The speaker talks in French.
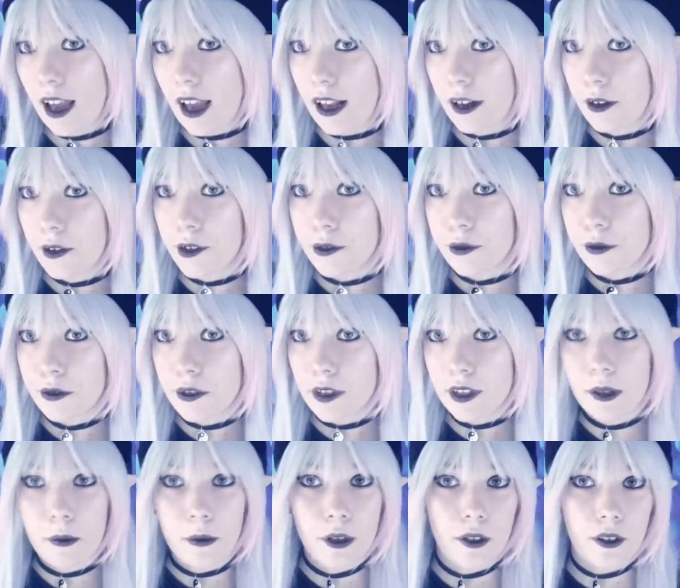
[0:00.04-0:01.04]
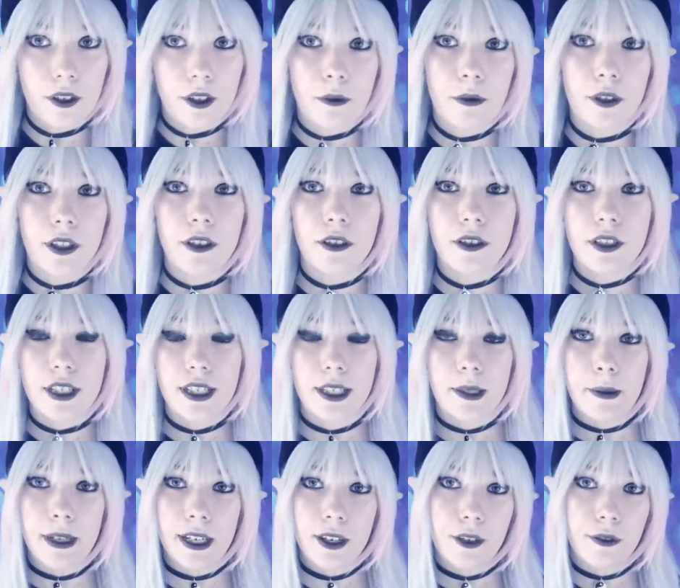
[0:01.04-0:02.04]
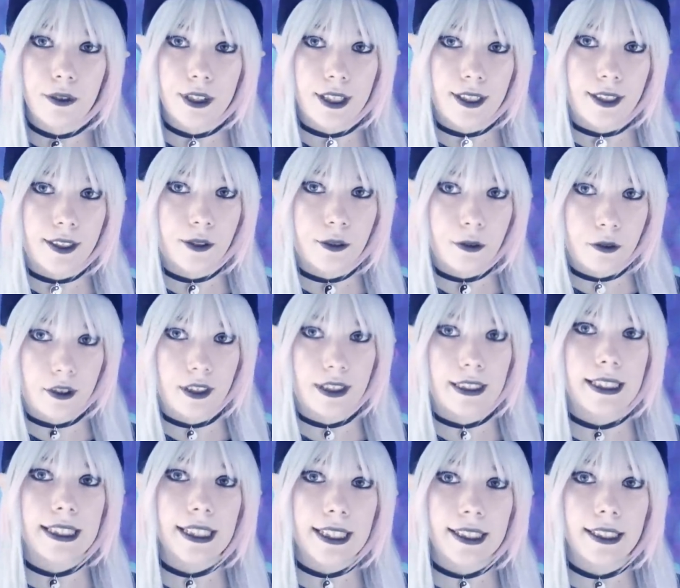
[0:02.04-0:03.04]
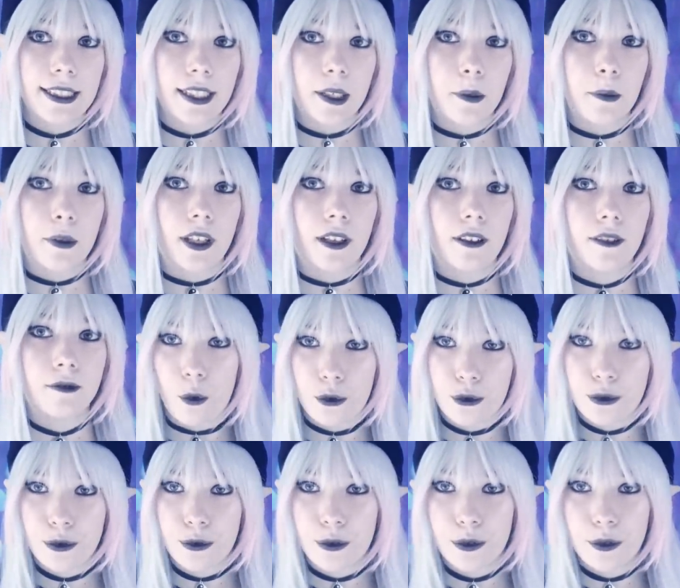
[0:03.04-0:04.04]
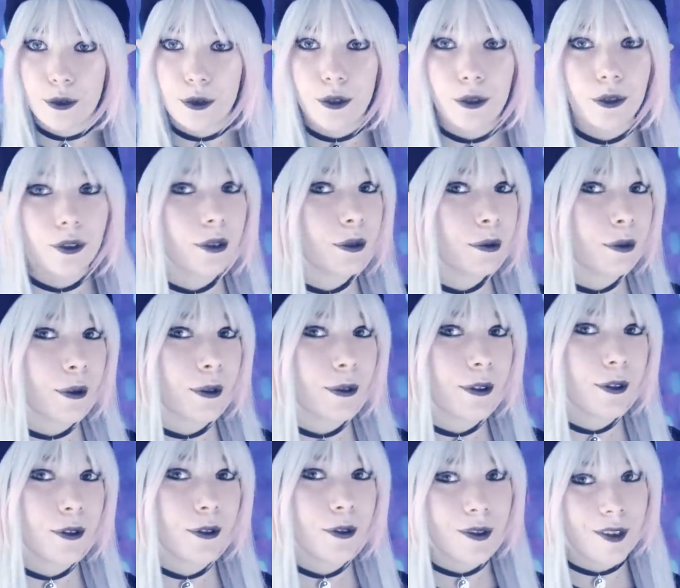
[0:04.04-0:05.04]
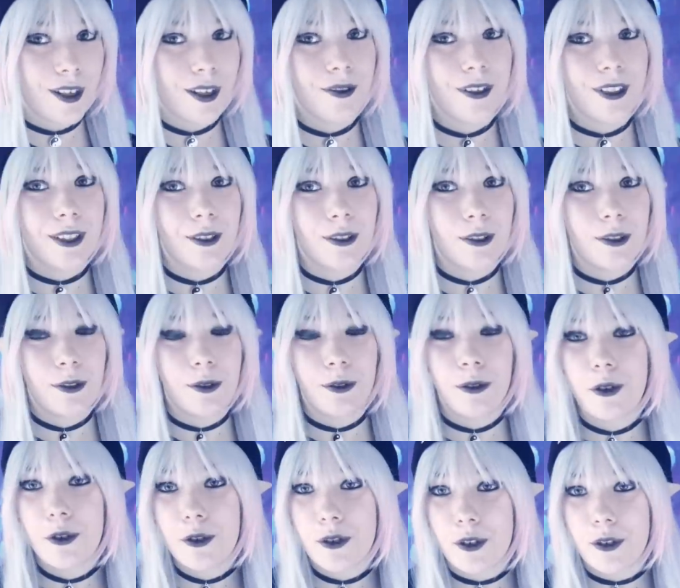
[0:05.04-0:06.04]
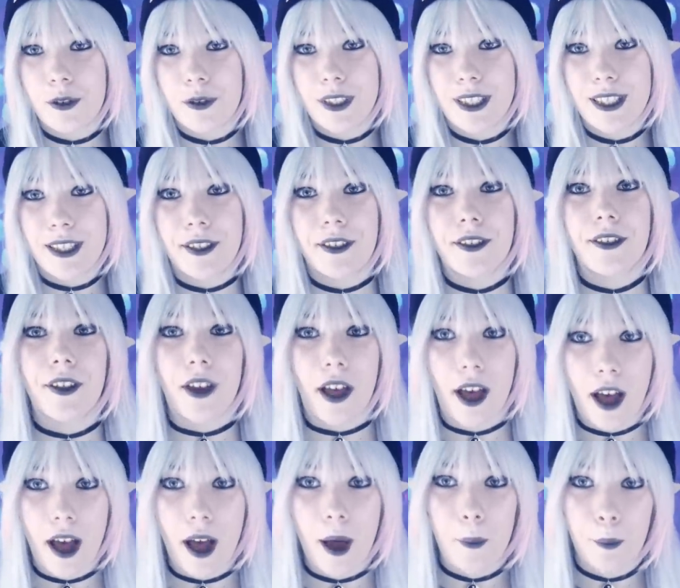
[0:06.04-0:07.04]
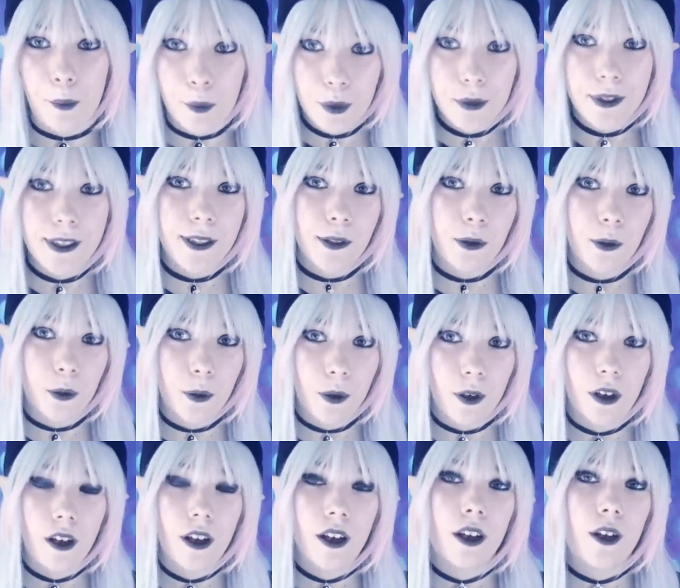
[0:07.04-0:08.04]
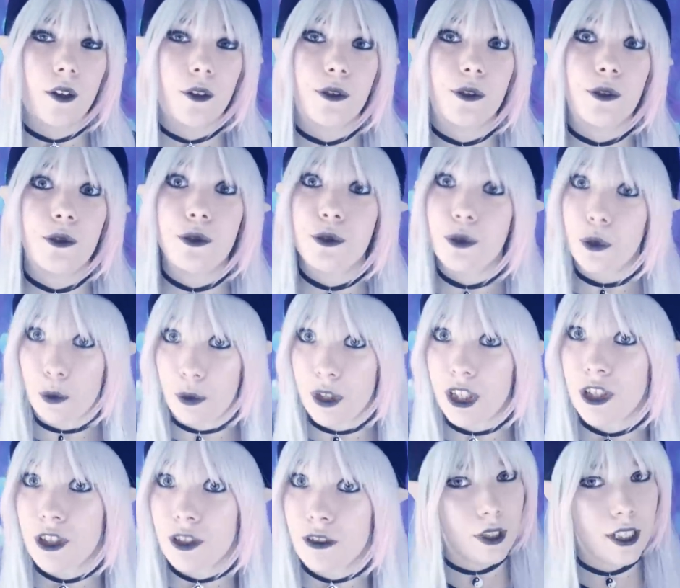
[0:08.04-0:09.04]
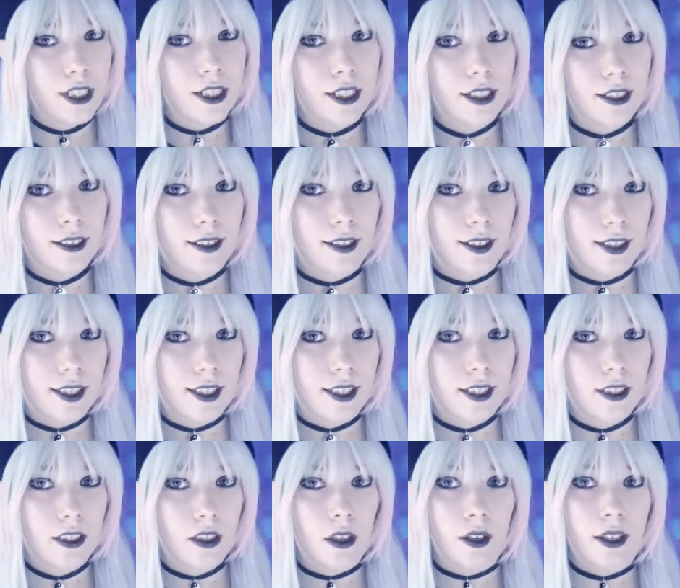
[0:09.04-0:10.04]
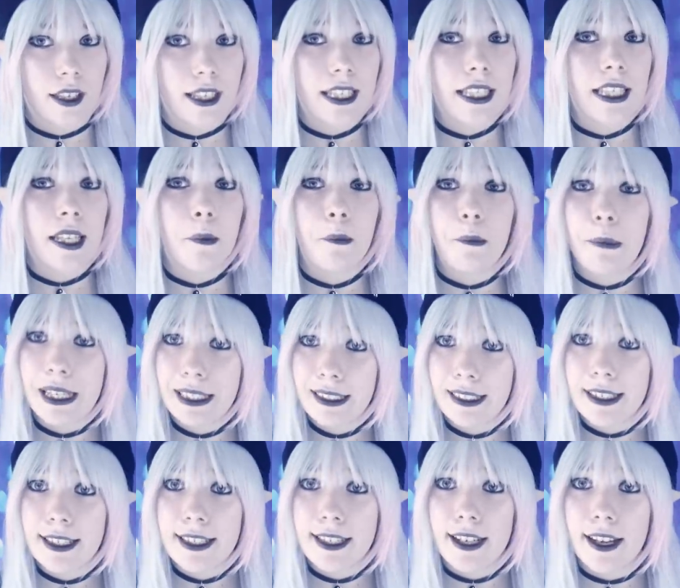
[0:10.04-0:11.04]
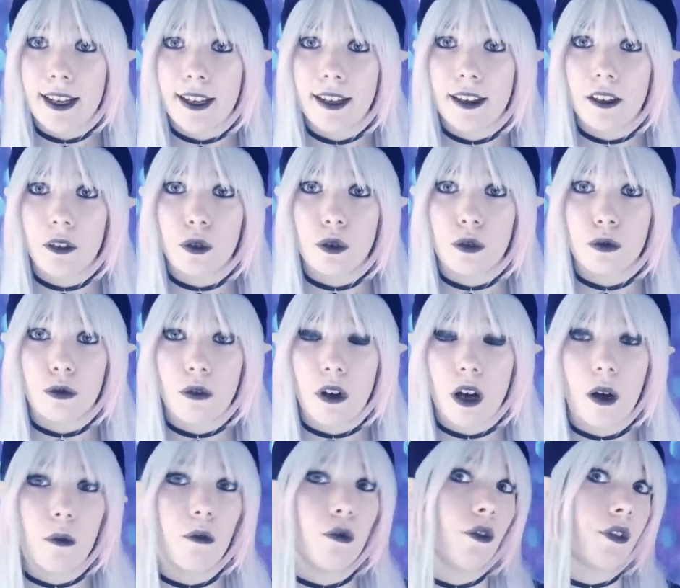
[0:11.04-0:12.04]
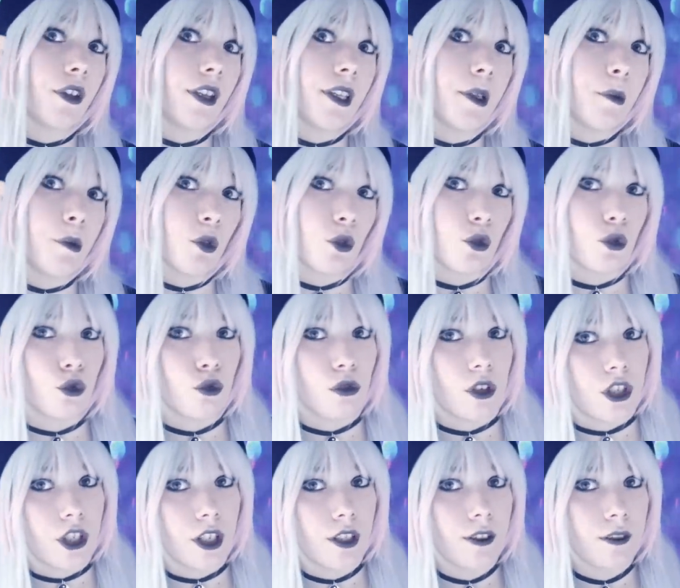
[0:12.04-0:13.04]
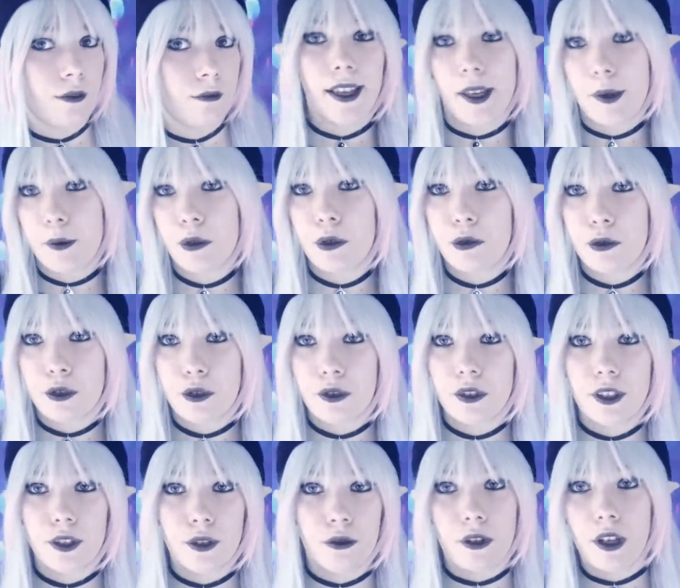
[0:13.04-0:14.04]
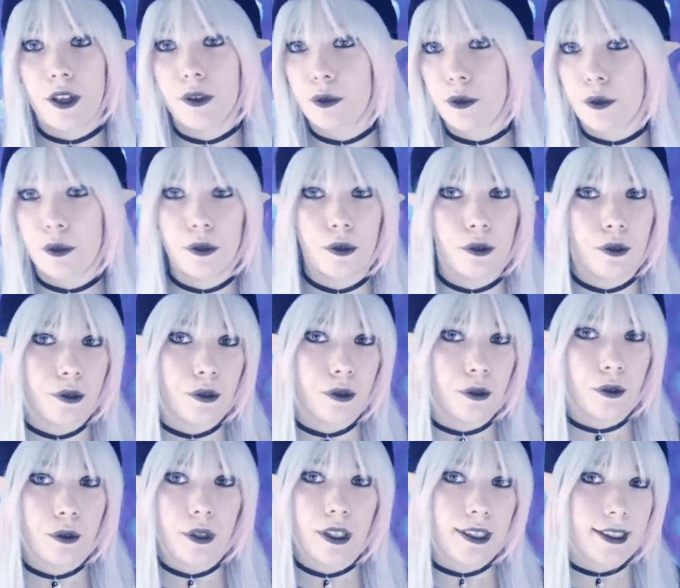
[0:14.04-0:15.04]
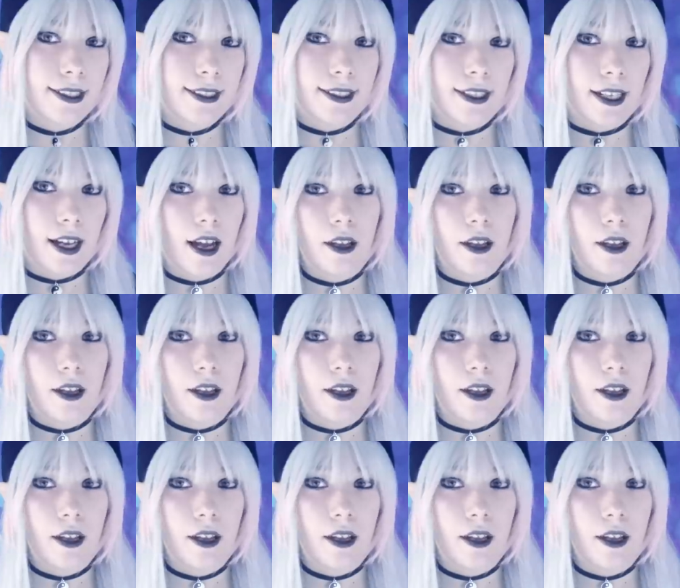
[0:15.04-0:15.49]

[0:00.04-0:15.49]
Hello à tous, c'est Melo Kimiko, j'espère que vous allez tous très très bien. Aujourd'hui on se retrouve pour une nouvelle vidéo, donc aujourd'hui ce sera un petit haul sur Wish. Wish qui est un site qui n'est pas très cher en soi, bon ça dépend ce que tu achètes. Il y a beaucoup de choses qui sont 1€, 2€, etc.